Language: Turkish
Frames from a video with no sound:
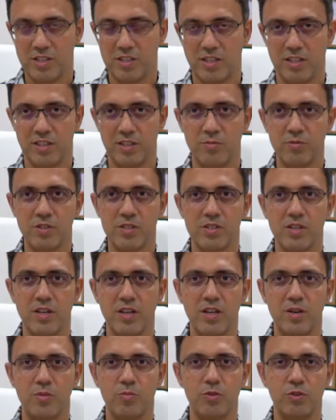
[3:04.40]
dediğimiz
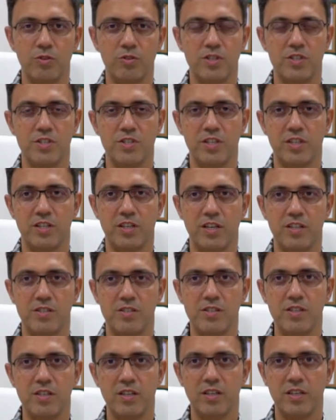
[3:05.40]
protez
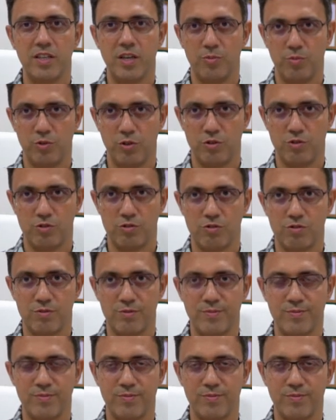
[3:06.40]
cerrahisini yapıyoruz.